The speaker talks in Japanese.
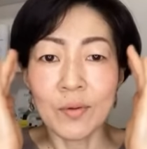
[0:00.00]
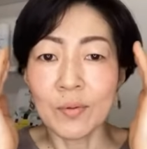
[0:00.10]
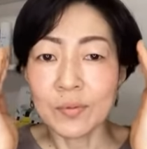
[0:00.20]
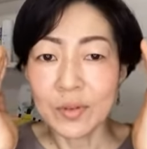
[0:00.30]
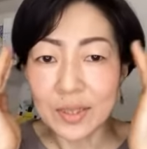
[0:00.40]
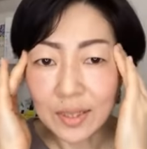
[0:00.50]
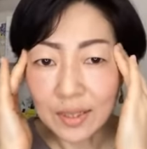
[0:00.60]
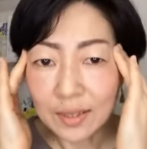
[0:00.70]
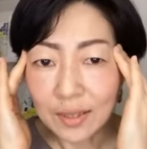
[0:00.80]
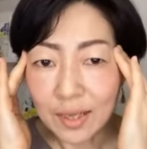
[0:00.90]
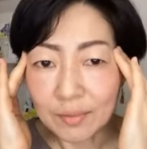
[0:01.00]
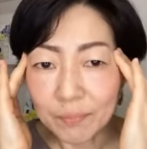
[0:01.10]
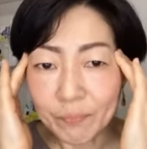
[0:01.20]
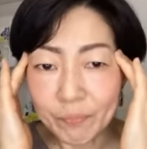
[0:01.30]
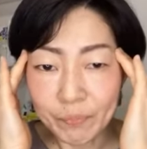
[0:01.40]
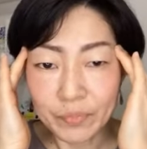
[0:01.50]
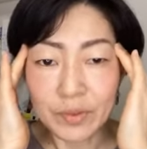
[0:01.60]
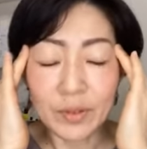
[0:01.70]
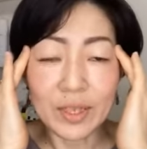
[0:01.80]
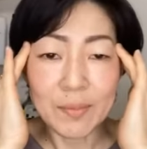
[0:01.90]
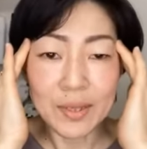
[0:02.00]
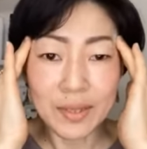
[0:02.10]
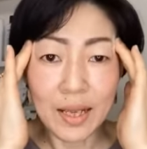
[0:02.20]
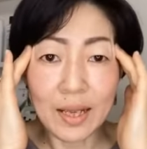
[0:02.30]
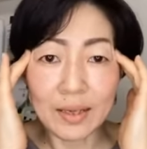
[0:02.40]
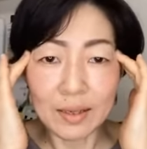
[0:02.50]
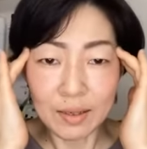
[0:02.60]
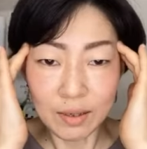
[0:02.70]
本当に1点決めて